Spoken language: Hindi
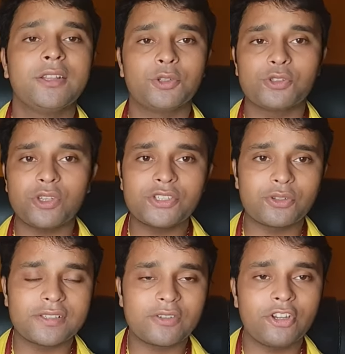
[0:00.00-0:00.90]
तो दोस्तों एक
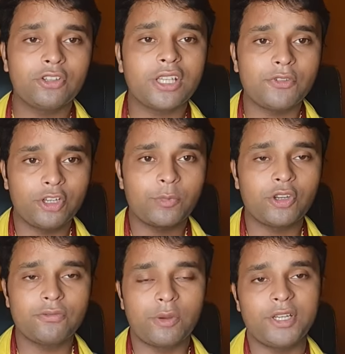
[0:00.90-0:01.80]
छोटा सा वीडियो था वीडियो
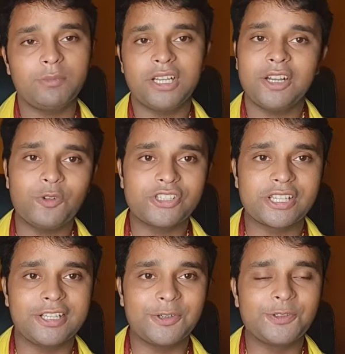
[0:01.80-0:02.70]
आपको इन्फॉर्मेटिव लगा हो
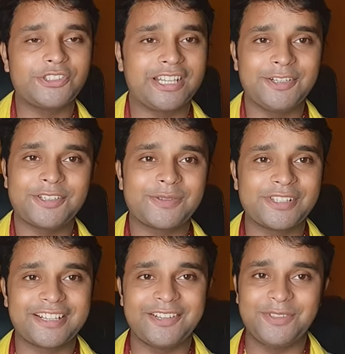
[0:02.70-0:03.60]
अच्छा लगा हो तो चैनल को
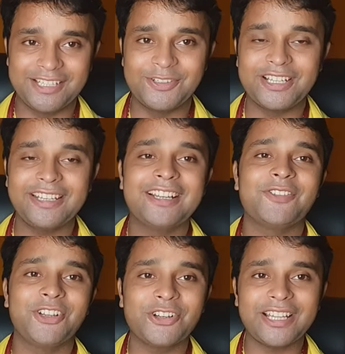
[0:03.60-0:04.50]
सब्सक्राइब जरूर करिएगा
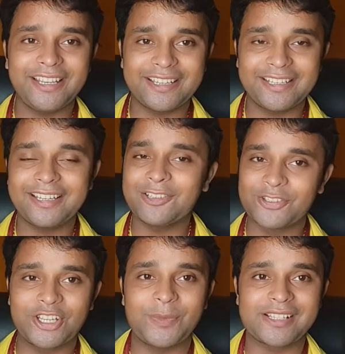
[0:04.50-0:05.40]
वीडियो को लाइक करिएगा
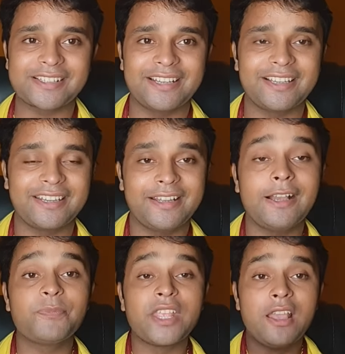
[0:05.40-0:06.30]
दोस्तों के पास शेयर करिएगा